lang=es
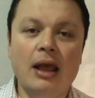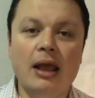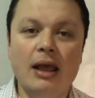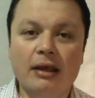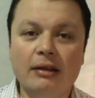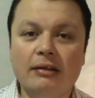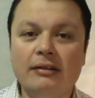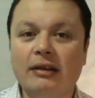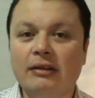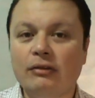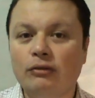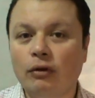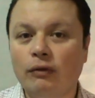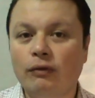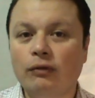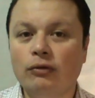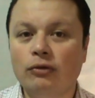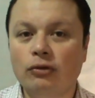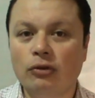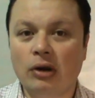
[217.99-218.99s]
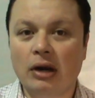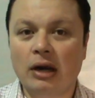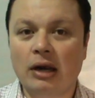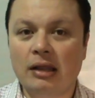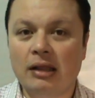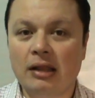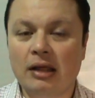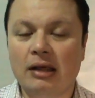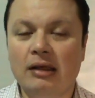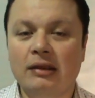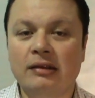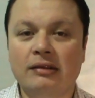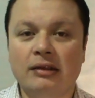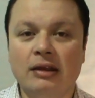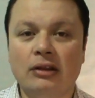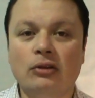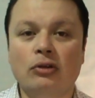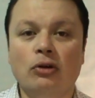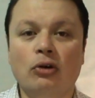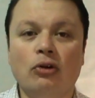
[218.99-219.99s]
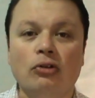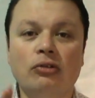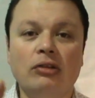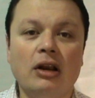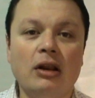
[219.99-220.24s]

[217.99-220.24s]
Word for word: Estas dos funcionalidades, tanto los